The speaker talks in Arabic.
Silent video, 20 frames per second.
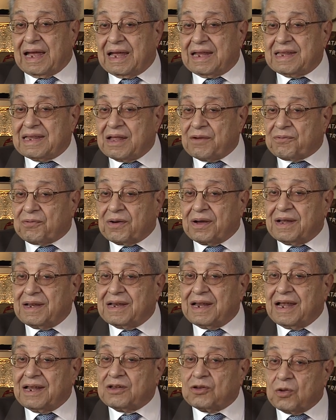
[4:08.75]
أن
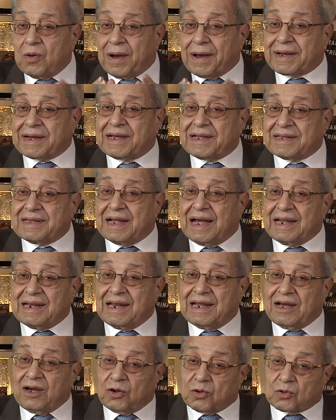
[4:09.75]
نفعل أن نؤكد
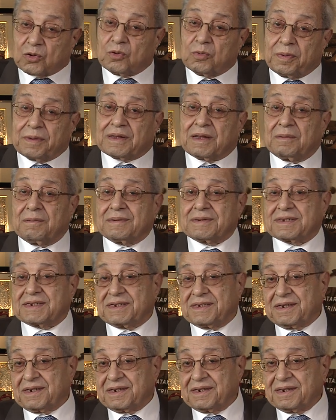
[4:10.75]
على عروبة
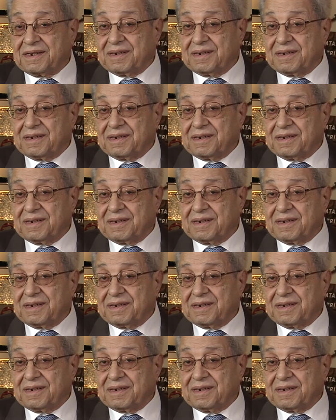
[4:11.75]
المصير